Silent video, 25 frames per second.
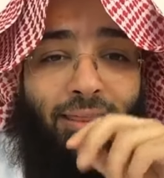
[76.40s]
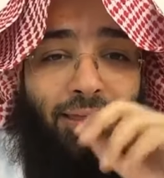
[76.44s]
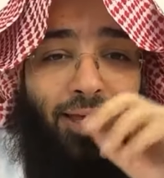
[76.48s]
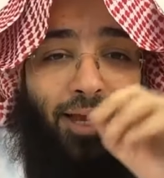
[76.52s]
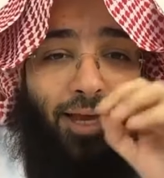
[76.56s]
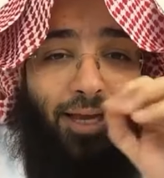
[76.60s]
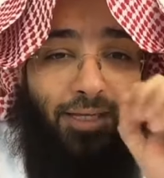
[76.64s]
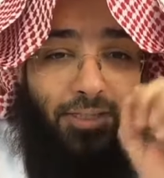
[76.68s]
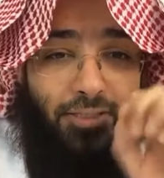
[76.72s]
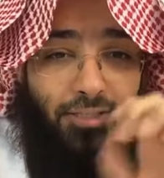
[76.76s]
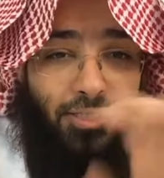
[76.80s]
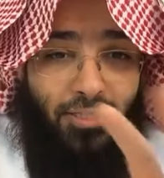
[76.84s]
إذا
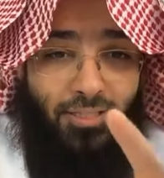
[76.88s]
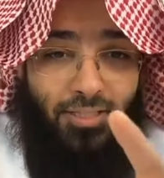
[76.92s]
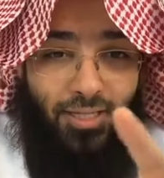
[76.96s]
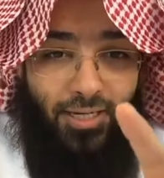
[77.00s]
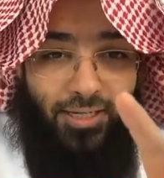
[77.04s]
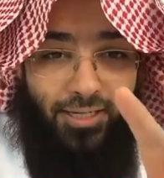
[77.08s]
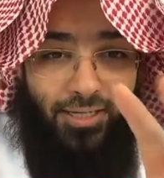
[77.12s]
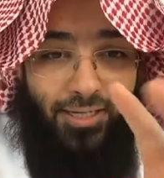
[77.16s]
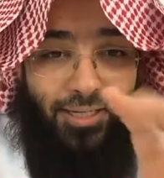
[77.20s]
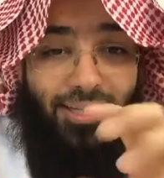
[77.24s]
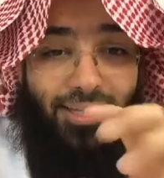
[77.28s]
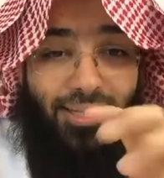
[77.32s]

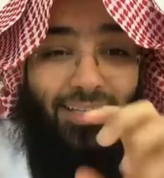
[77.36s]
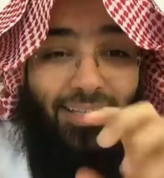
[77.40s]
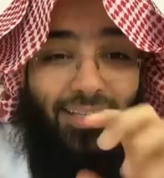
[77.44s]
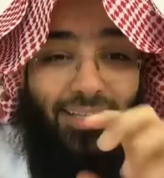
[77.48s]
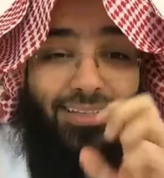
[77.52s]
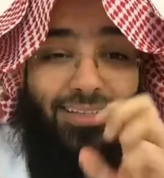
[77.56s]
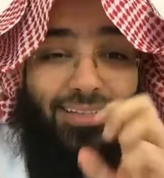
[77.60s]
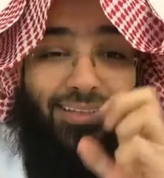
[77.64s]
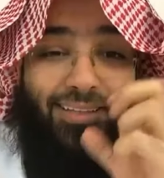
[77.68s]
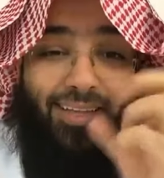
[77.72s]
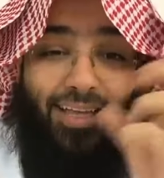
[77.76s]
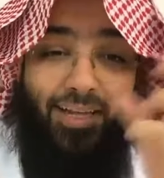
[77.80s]
أعجزك
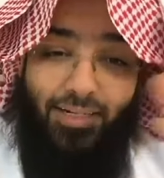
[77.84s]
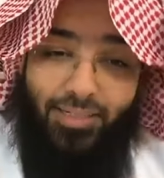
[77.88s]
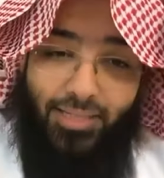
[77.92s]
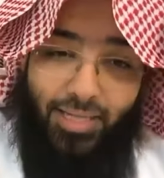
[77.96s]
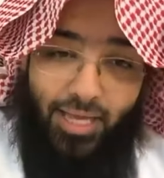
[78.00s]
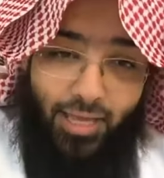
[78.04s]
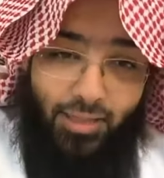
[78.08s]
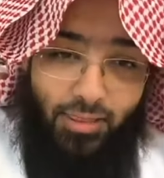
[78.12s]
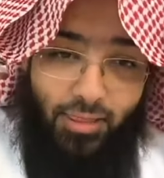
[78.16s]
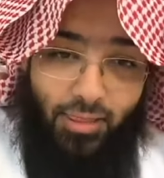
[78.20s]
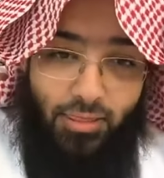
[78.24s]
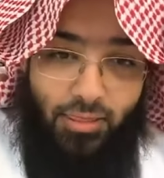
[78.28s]
ترك
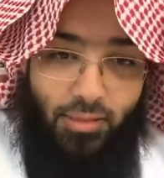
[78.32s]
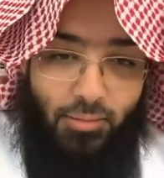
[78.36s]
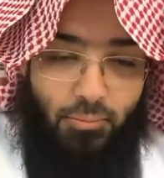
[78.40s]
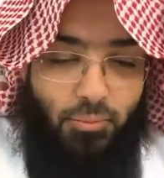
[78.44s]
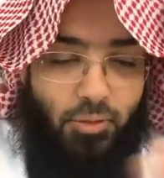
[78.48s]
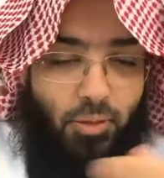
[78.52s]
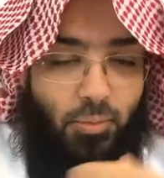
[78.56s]
هذا الذنب